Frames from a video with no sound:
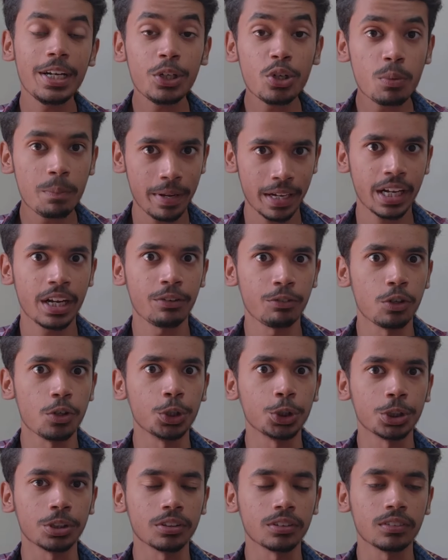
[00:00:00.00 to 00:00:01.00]
इन टू मेगा
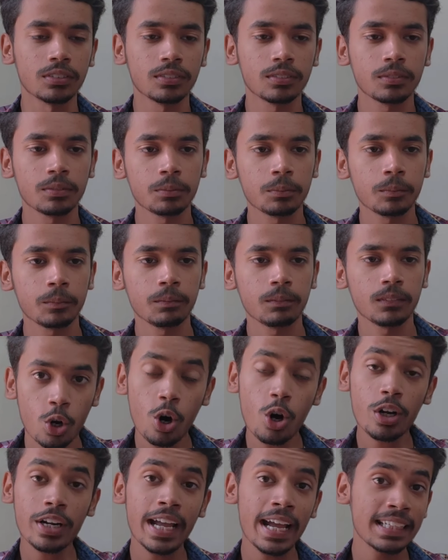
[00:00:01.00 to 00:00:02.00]
एवोल्यूशन
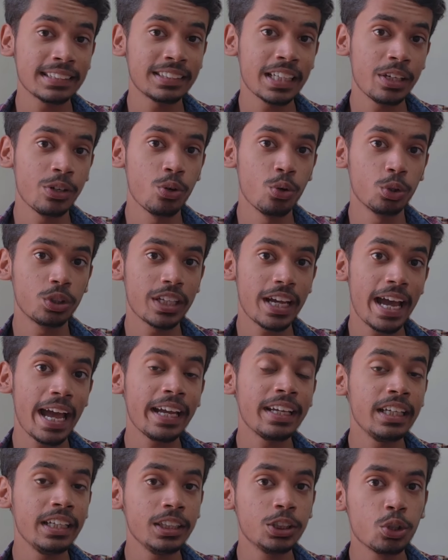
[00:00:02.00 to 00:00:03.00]
और ऐसा ही होता
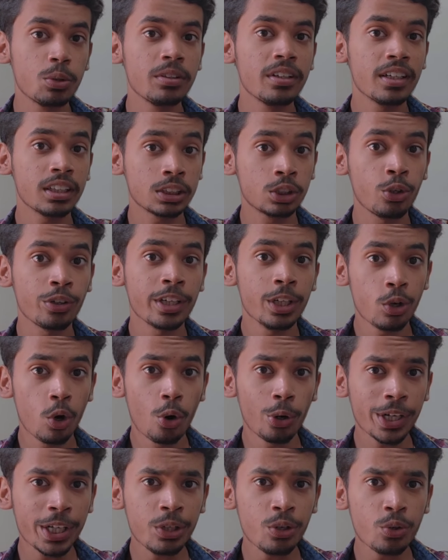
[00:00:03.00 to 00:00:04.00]
है कि जो नर्स जो कि
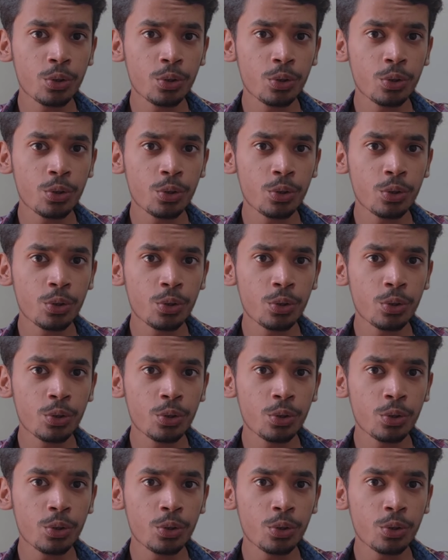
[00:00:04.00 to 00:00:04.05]
ऑडिनो